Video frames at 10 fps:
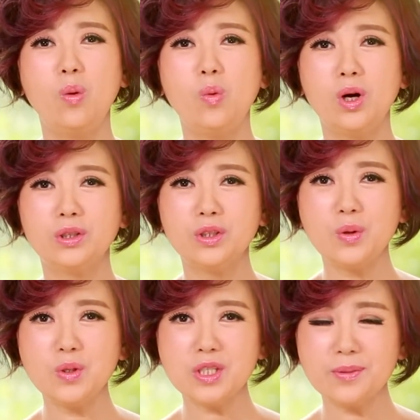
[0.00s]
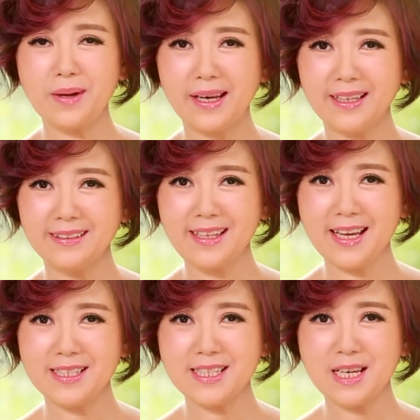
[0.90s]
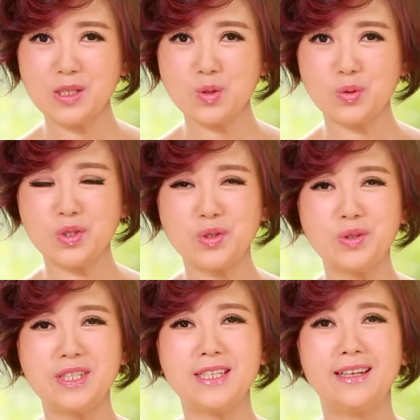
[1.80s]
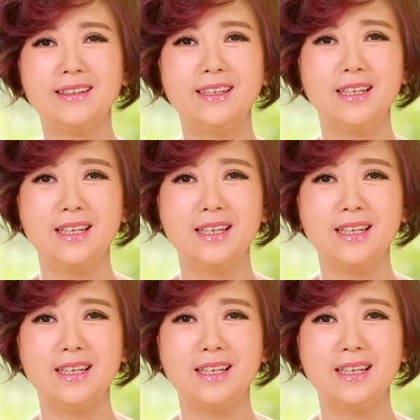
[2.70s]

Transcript: 我都是把它戴在左胸前。